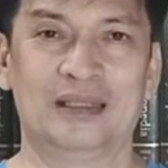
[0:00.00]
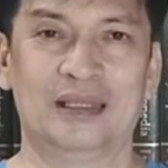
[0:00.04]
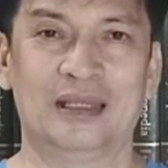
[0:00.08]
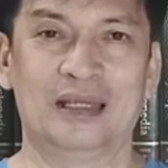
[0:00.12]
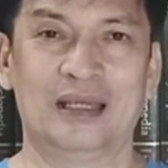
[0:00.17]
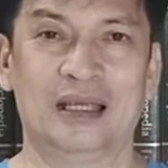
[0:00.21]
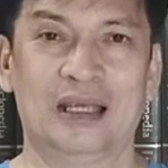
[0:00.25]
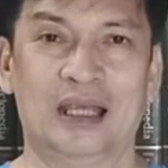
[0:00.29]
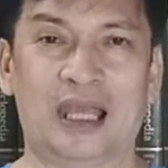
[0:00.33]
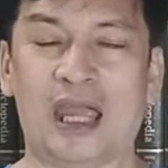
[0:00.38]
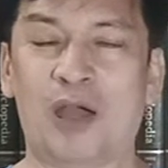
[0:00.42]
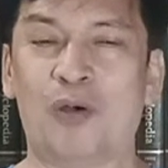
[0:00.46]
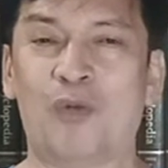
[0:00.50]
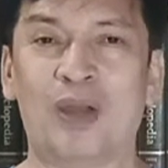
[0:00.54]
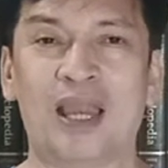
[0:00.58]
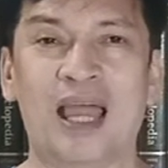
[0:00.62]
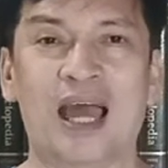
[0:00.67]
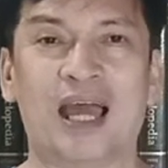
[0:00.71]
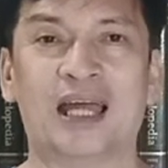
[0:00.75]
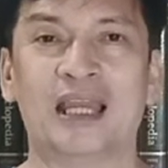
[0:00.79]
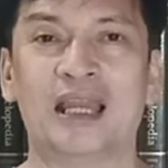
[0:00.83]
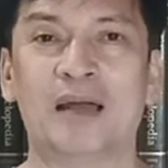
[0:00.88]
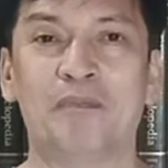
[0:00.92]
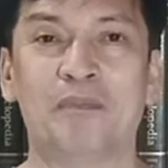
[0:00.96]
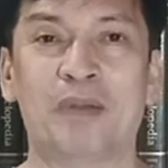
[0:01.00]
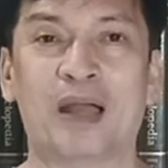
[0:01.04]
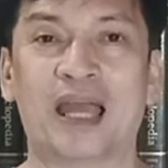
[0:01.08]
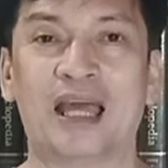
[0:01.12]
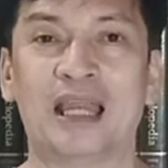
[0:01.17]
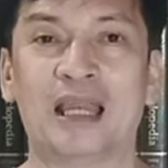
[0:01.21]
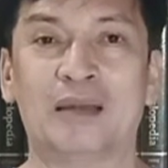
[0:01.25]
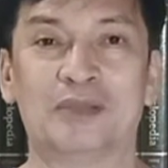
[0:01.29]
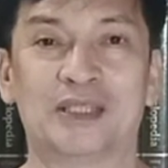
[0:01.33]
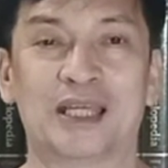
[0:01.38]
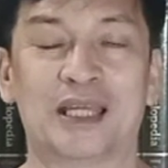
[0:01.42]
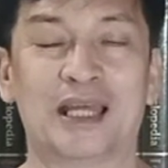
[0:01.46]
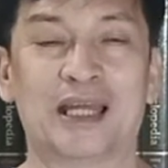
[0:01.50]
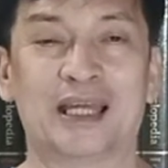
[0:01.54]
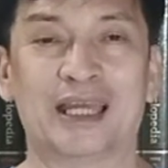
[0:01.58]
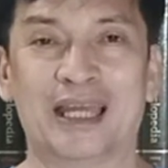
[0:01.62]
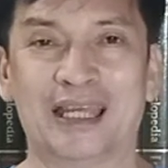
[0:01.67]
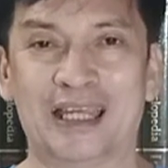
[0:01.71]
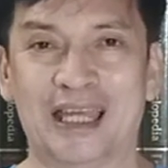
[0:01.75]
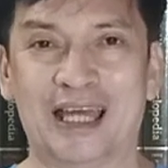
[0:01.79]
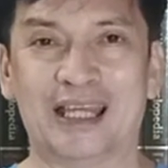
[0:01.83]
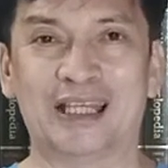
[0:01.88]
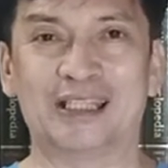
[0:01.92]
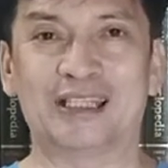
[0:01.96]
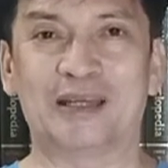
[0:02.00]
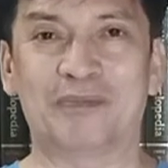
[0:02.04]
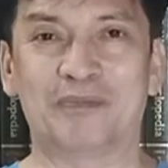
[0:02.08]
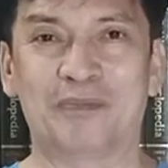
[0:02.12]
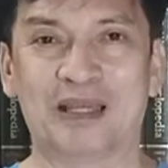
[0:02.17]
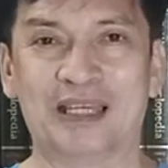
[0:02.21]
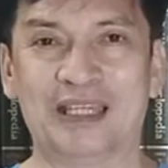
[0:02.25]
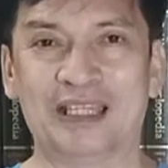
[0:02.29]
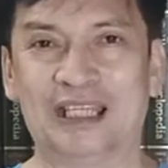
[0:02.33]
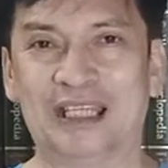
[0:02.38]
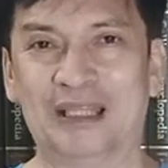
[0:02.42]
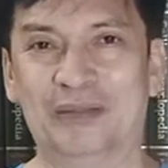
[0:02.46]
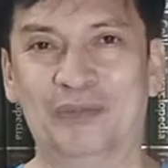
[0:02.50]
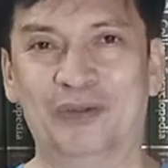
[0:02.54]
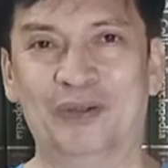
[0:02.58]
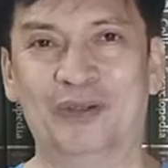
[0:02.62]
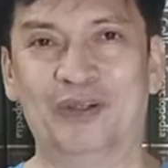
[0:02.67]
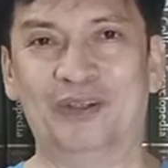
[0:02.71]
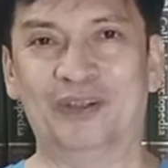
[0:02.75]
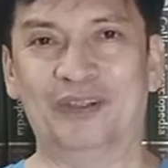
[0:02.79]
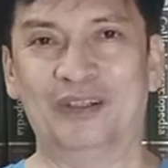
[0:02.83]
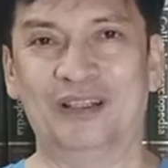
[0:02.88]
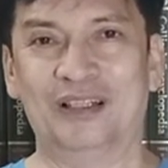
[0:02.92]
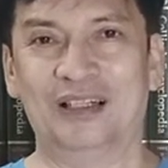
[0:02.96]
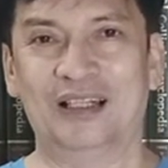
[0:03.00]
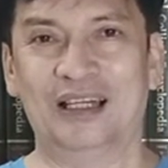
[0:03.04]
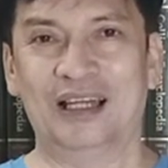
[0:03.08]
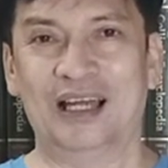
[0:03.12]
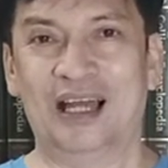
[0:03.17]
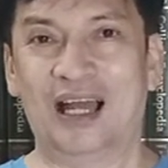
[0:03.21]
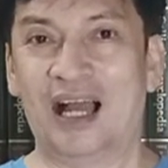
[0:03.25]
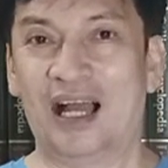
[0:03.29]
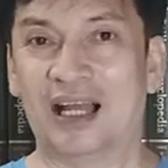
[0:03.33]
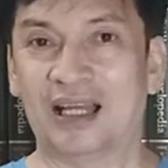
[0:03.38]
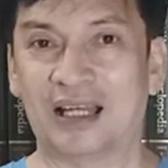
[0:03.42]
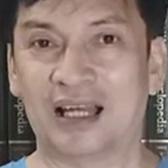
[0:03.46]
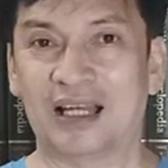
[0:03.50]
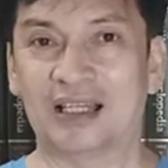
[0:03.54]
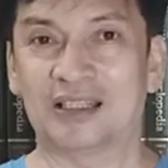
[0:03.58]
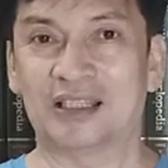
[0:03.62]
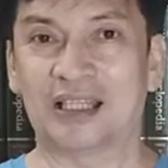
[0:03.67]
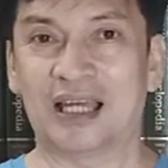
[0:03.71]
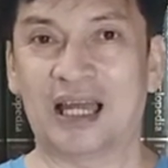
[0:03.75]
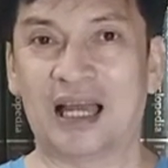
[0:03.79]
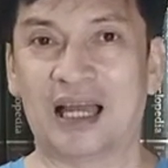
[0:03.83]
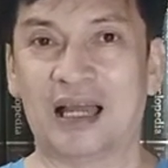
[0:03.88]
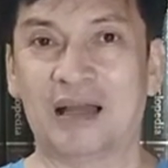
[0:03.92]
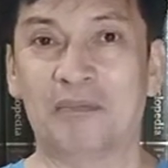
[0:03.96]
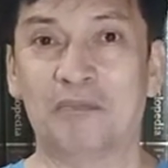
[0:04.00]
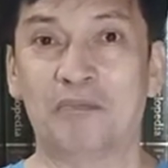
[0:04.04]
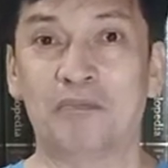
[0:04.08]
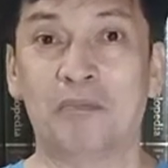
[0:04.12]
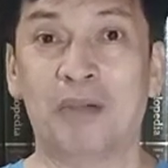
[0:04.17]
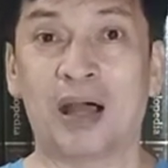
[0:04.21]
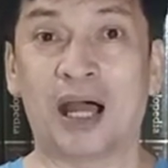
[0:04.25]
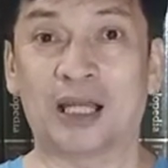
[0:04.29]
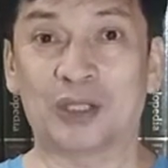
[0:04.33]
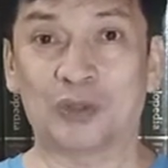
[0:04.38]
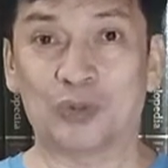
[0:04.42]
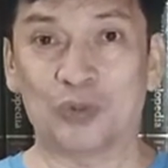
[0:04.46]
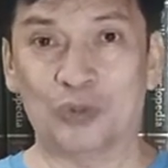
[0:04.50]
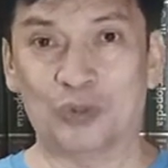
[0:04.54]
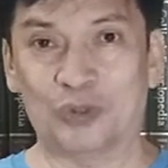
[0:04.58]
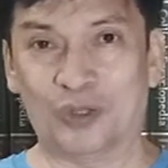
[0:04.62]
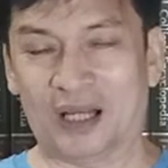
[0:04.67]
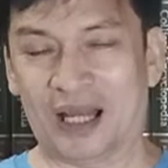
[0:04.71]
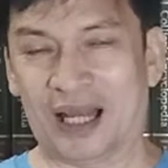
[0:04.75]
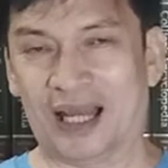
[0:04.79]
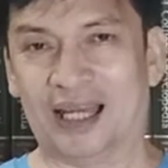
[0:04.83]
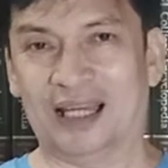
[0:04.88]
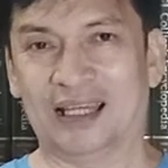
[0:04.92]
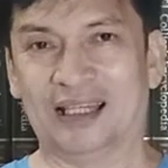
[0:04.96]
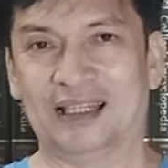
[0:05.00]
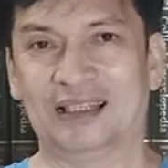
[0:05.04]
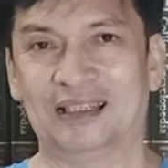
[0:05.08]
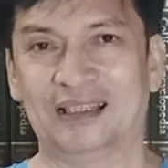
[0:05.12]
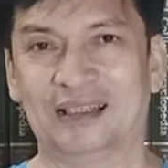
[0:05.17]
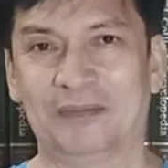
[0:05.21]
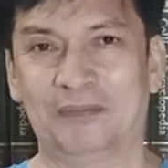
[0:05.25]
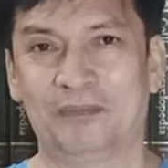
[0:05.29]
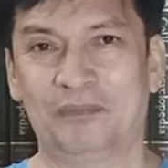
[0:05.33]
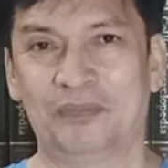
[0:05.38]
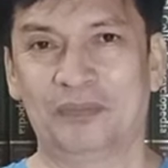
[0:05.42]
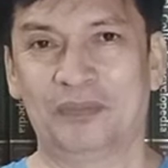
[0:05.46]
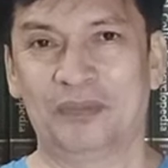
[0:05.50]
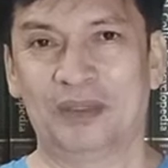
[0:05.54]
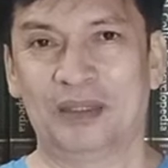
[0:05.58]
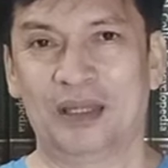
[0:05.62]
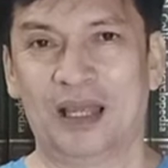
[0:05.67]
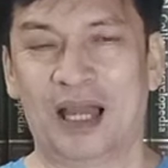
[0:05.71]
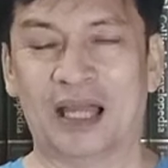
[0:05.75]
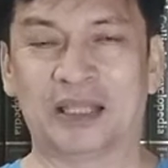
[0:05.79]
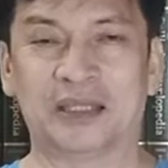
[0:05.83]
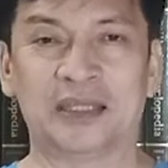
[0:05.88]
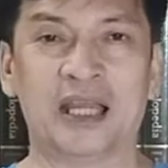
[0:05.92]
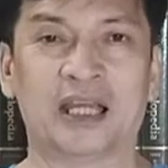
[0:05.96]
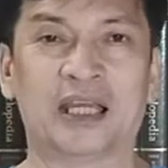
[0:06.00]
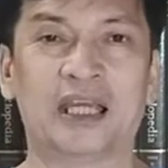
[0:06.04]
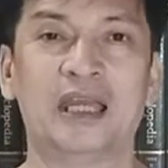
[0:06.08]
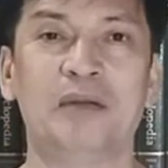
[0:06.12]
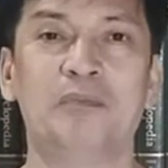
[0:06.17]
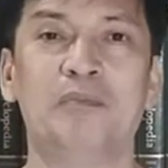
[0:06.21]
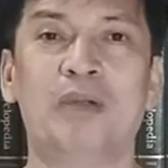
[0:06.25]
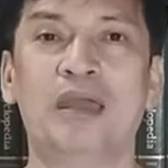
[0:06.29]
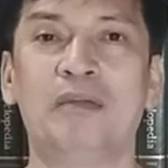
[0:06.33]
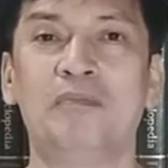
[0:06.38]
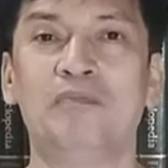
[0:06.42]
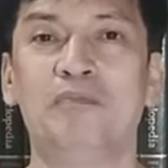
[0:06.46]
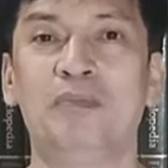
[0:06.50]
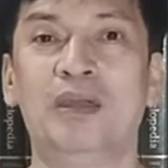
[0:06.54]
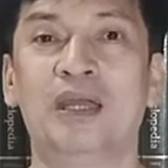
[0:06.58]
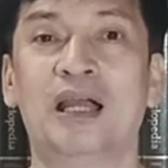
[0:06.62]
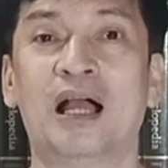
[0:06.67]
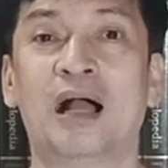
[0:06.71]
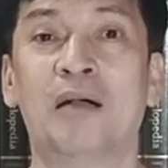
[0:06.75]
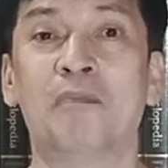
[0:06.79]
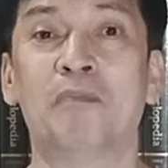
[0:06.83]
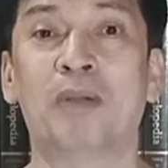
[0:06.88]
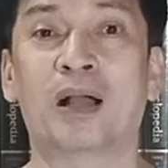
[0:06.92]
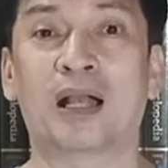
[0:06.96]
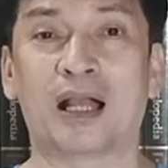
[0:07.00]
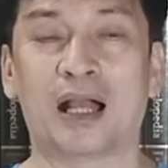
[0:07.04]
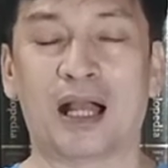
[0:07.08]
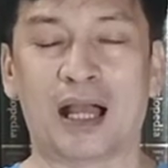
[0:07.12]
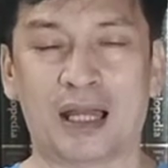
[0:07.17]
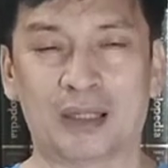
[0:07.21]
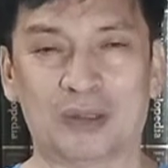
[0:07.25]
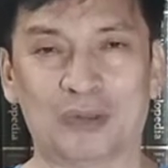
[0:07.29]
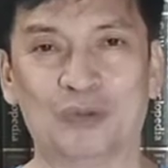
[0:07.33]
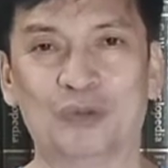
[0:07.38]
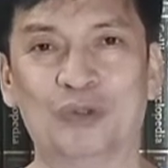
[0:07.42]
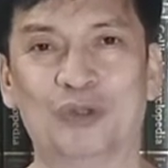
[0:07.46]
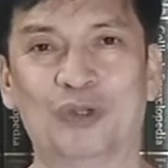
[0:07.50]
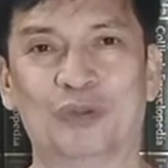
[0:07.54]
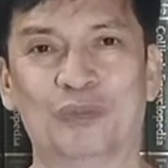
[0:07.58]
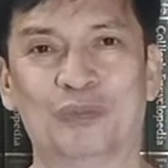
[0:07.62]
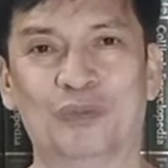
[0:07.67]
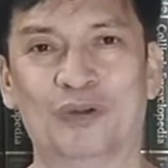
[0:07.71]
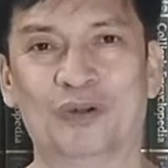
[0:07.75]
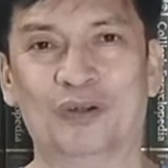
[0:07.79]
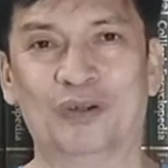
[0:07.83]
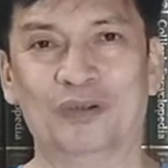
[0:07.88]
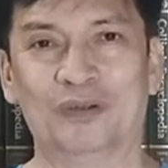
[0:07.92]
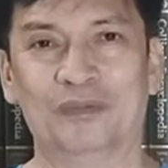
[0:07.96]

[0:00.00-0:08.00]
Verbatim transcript: Kaya wala ka ng pakialam sa nangyayari sa paligid mo hanggang sa makatulog ka at naging mahimbing ang pagkakatulog mo.